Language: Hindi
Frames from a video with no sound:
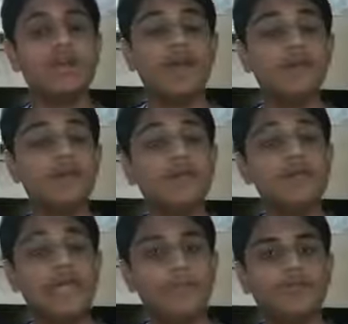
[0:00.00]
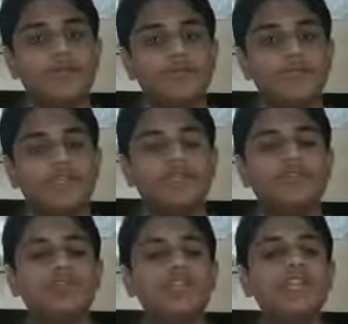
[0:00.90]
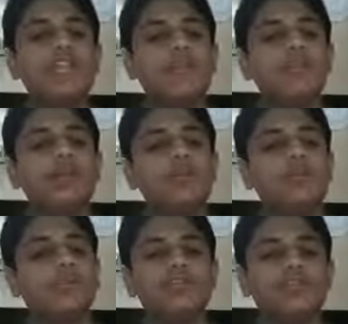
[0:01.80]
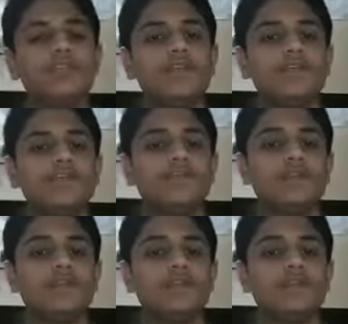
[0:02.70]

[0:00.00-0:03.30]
बेस्ट गेमिंग लैपटॉप की तो देखिए लैपटॉप बहुत होते हैं